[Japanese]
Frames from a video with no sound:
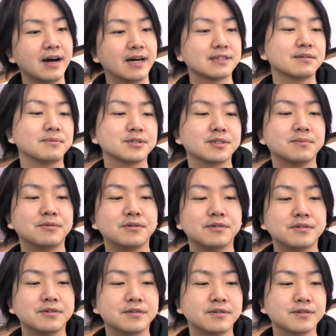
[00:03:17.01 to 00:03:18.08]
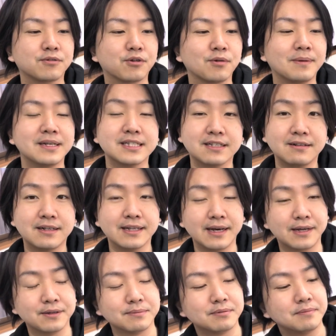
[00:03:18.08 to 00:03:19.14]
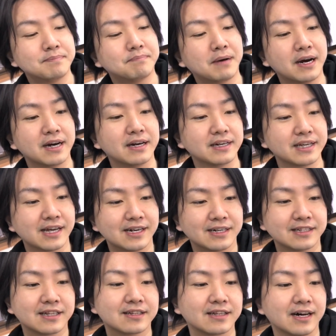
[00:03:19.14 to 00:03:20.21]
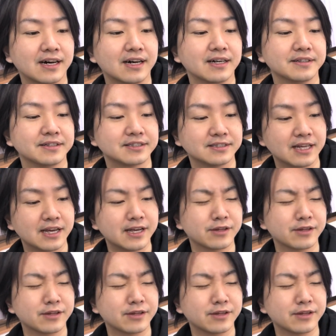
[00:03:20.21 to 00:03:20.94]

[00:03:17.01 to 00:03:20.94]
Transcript: あそもそも、コロマルさんはね、あの、物販やられてたんですね。